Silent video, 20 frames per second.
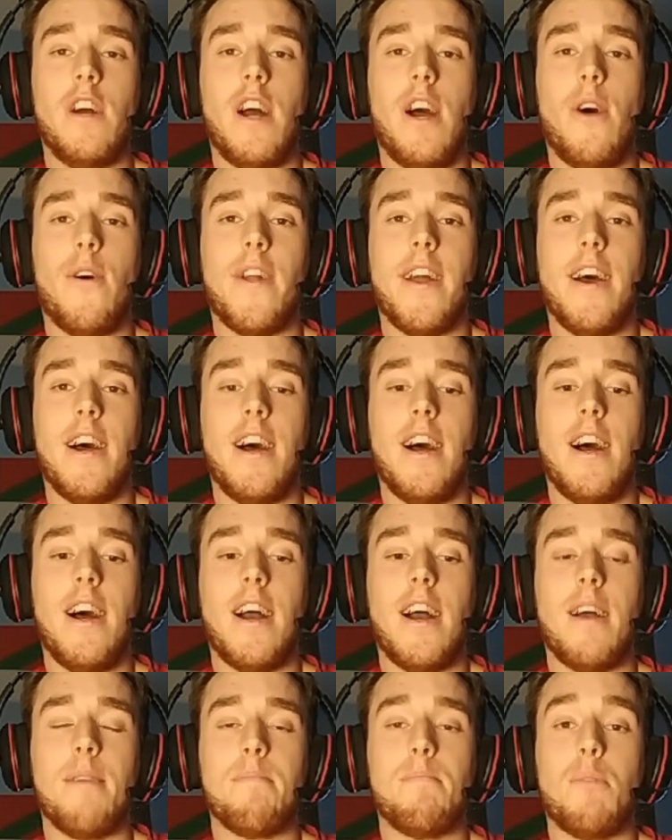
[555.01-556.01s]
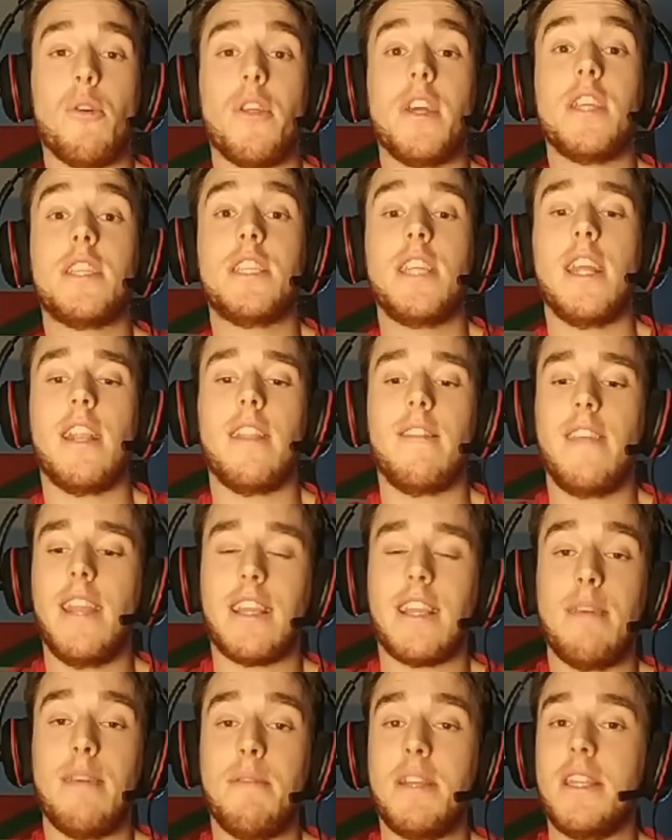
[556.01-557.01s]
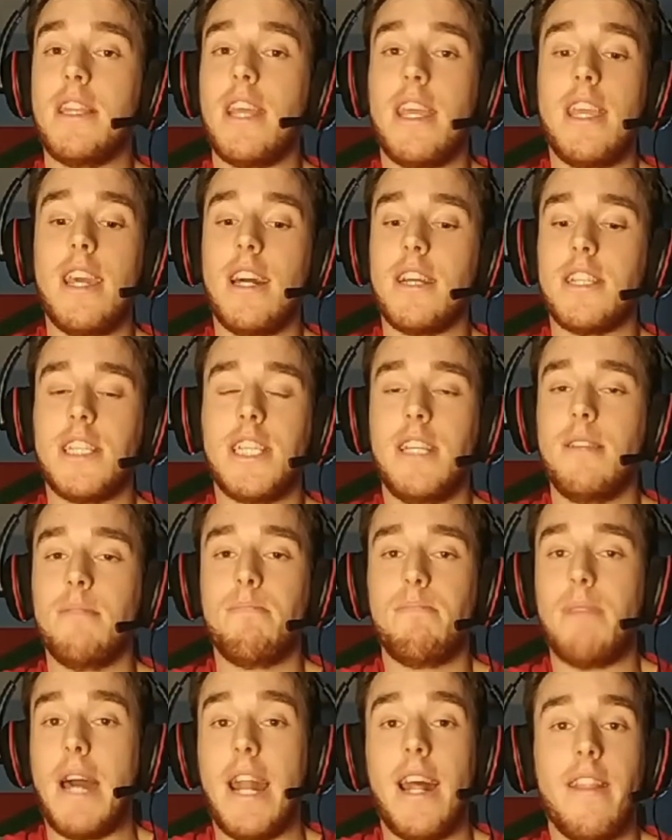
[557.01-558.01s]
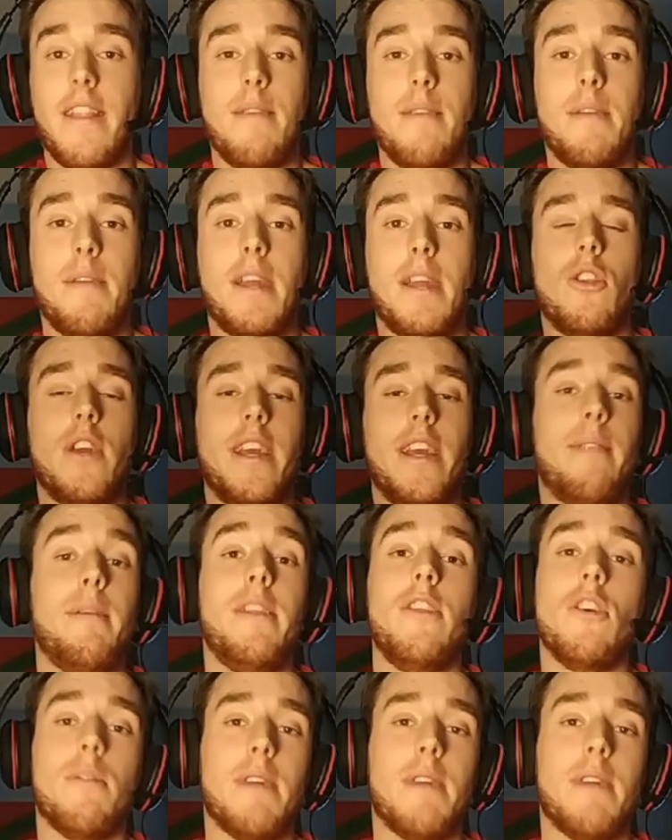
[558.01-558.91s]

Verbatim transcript: Ahora podéis ir directamente ya, sin parar de ver el vídeo,